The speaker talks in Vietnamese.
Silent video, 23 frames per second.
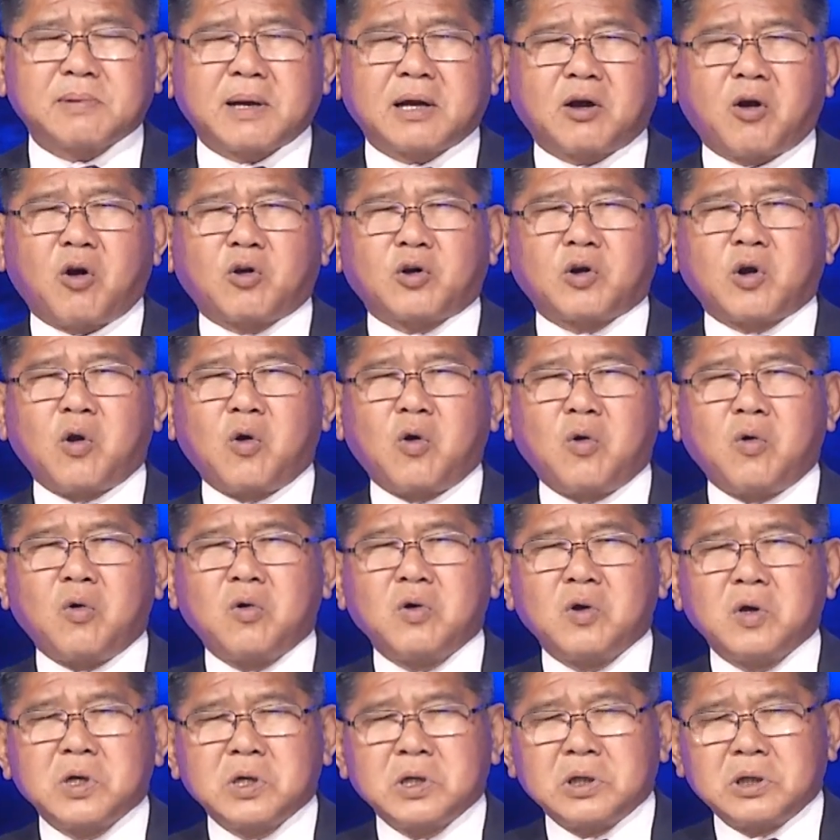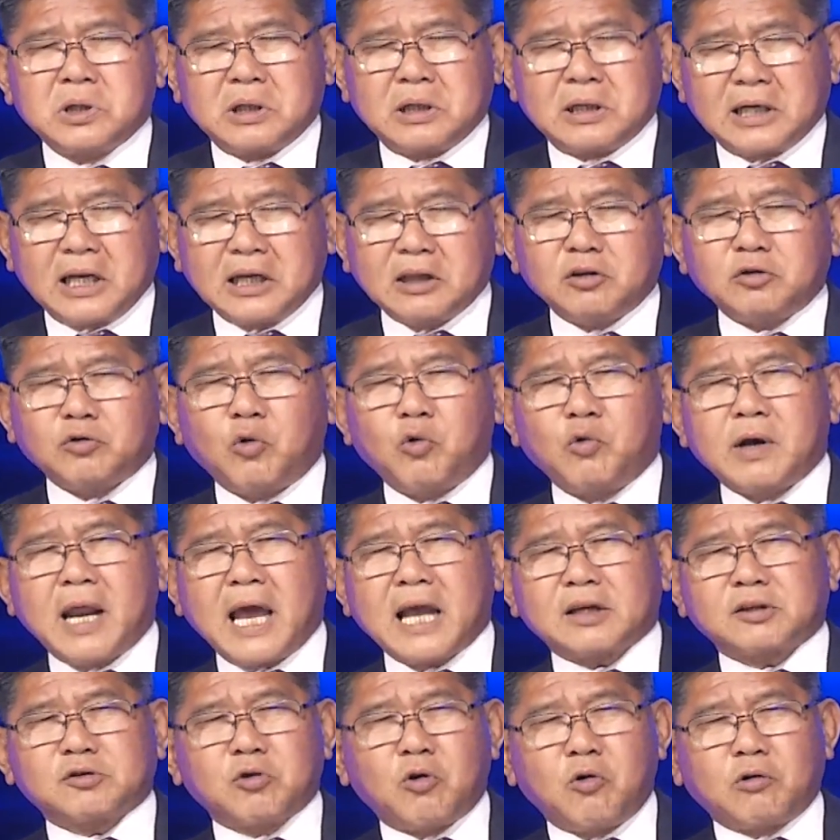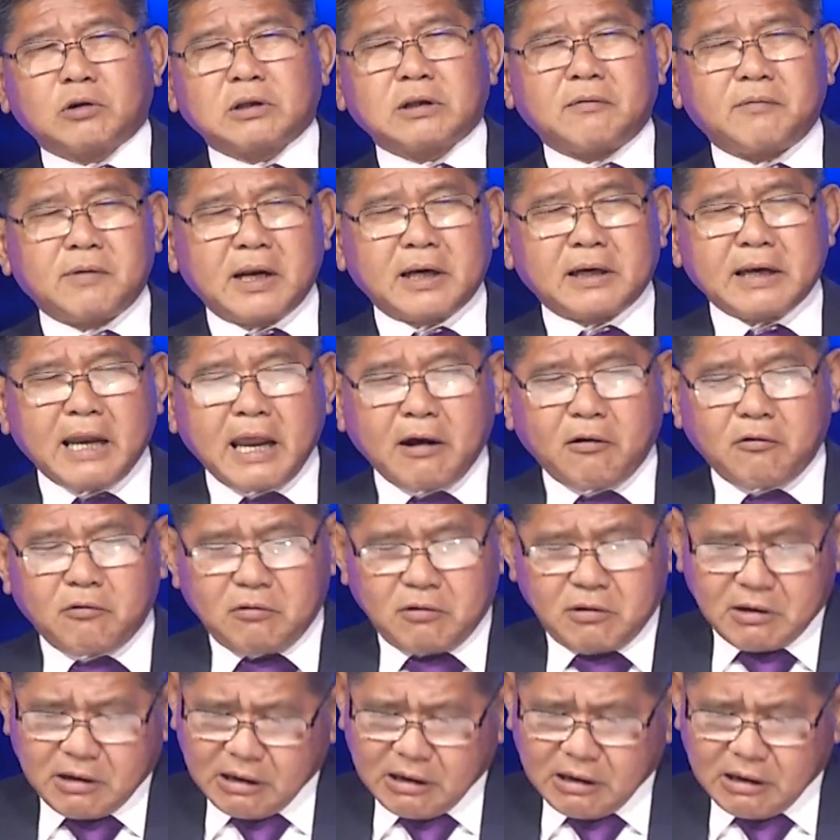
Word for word: McConnell, lãnh tụ đa số của Thượng viện đeo,